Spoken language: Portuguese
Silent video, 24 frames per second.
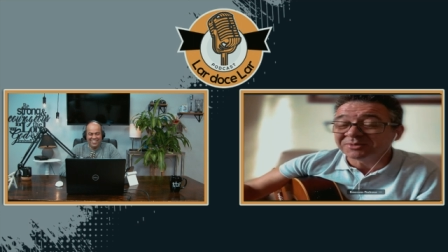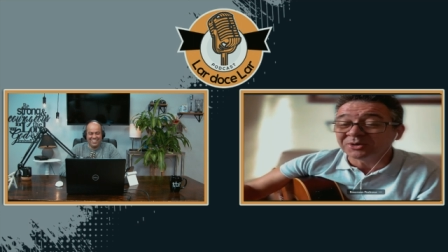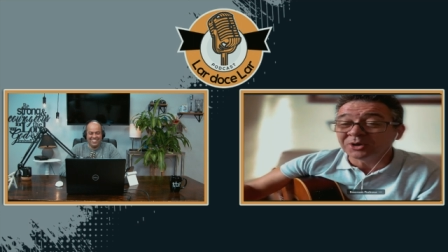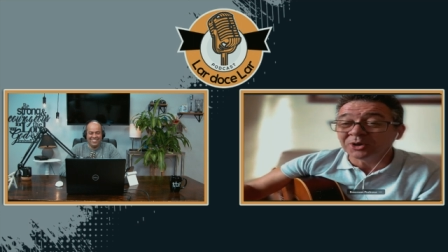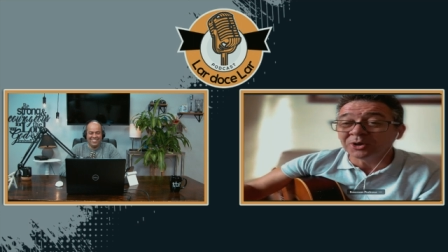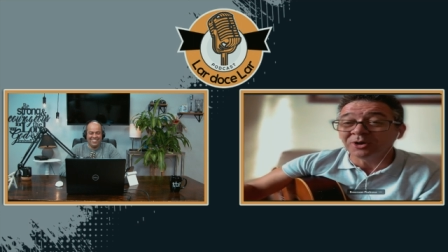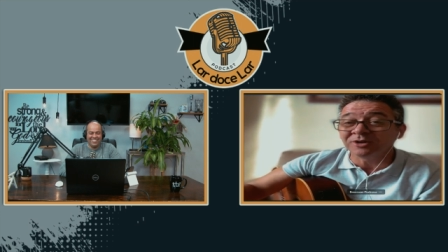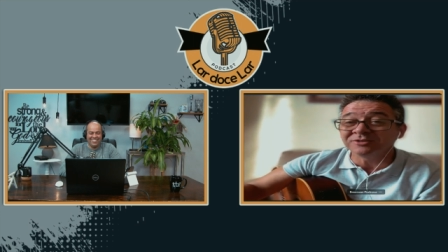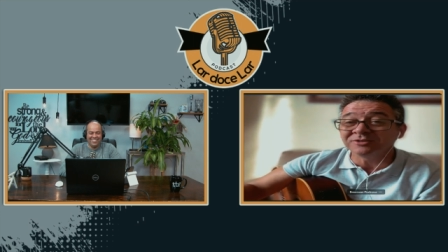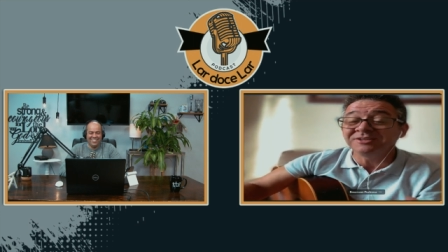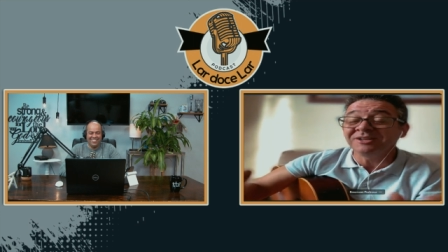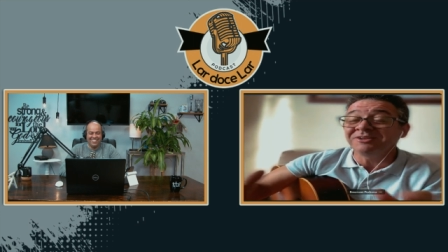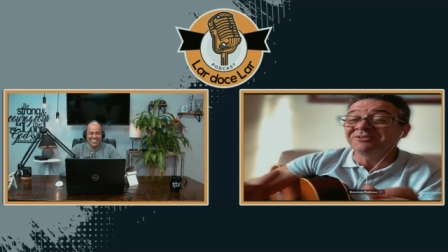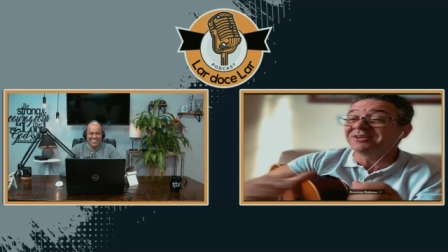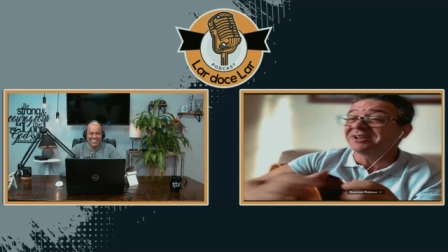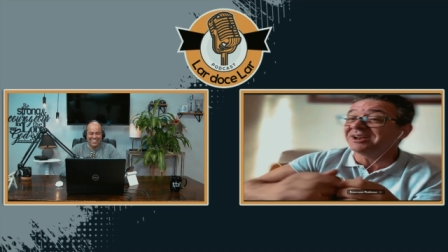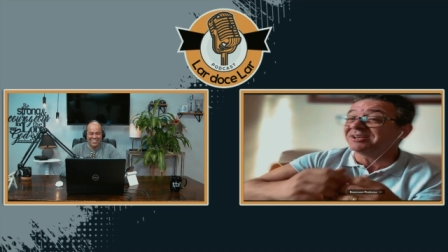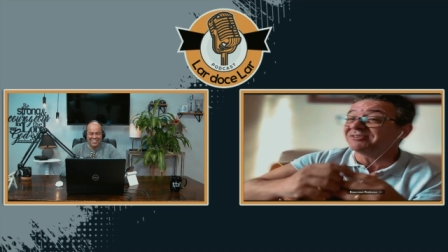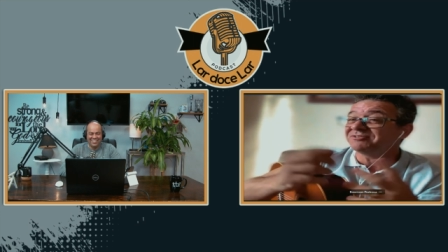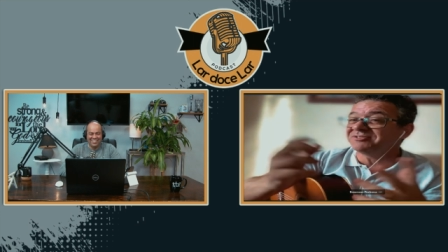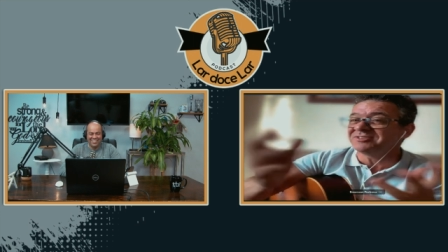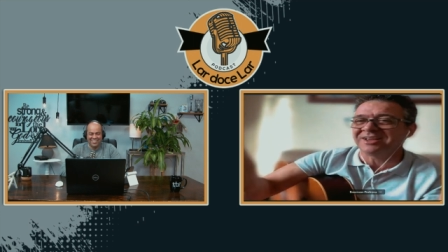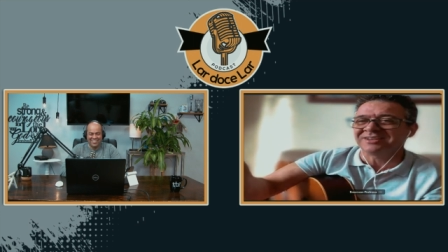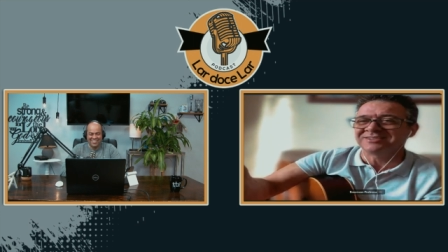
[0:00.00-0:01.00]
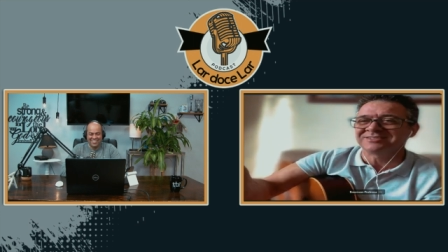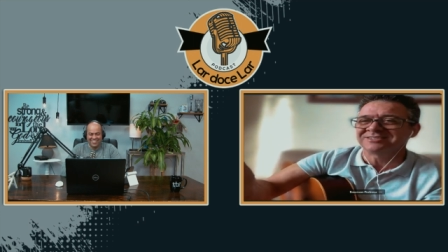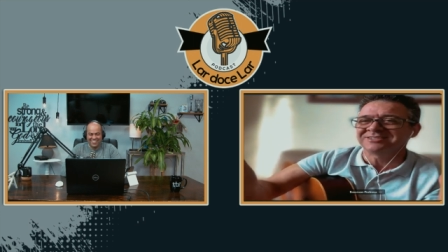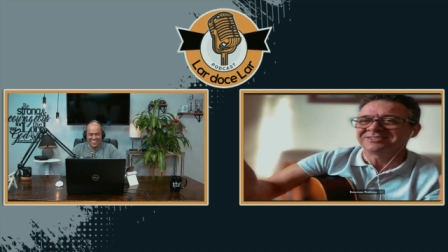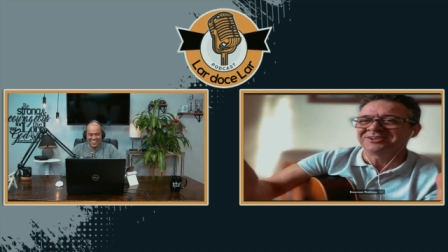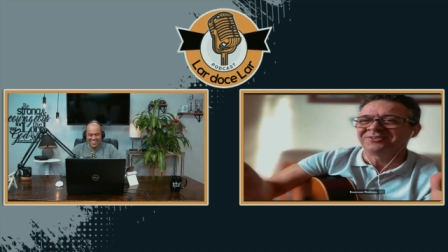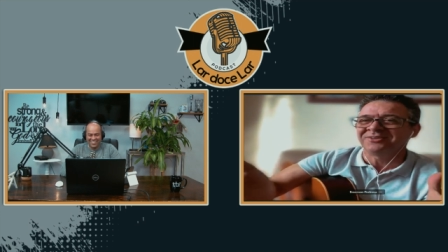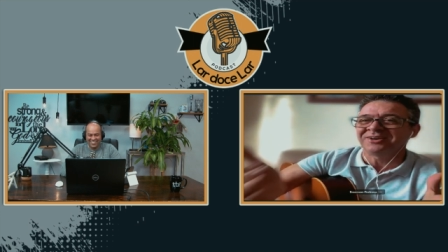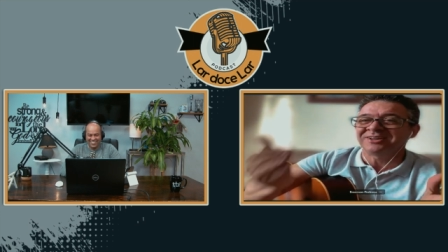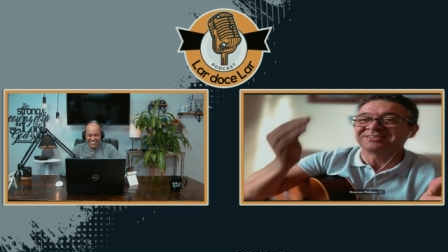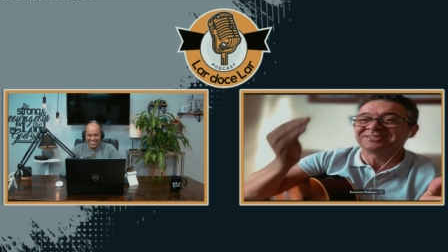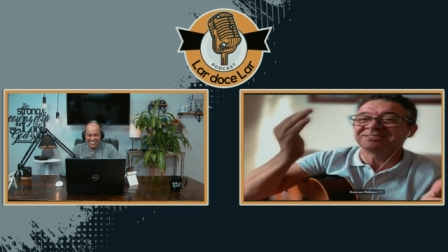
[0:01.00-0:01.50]
porque o negócio dele não era
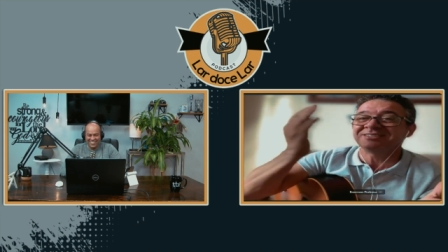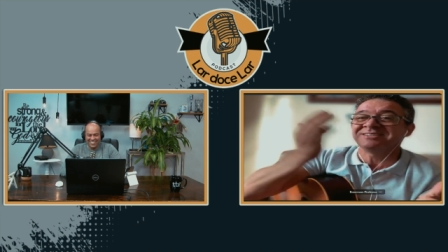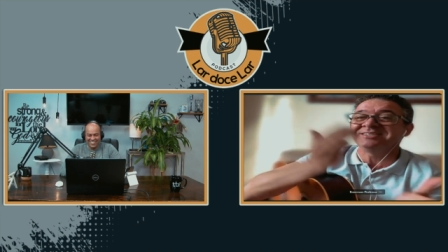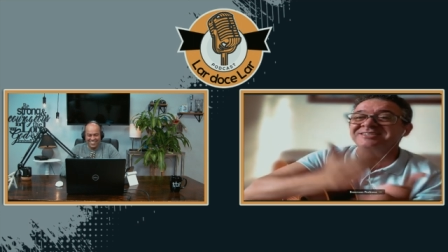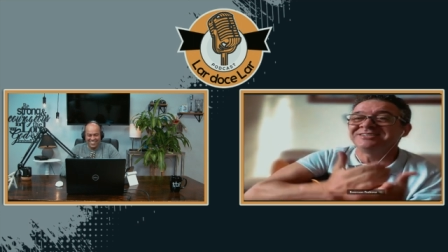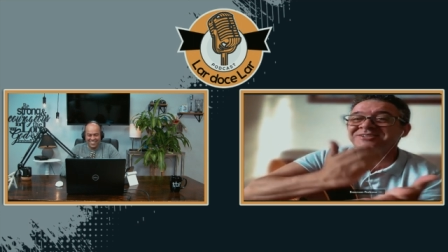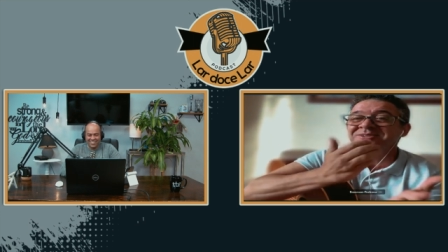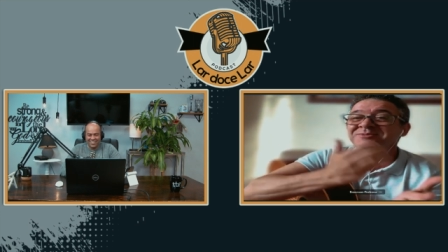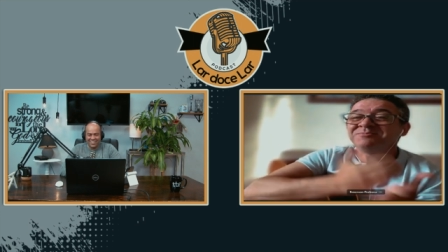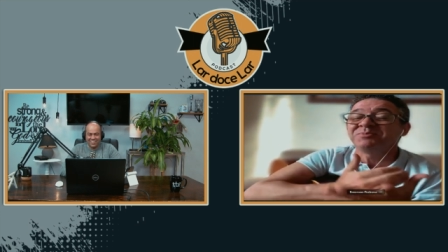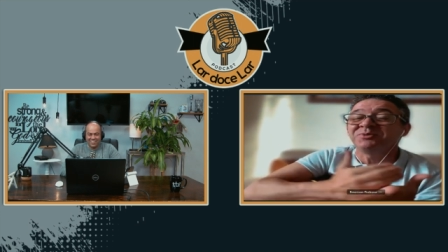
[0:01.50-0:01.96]
afinação, era sentir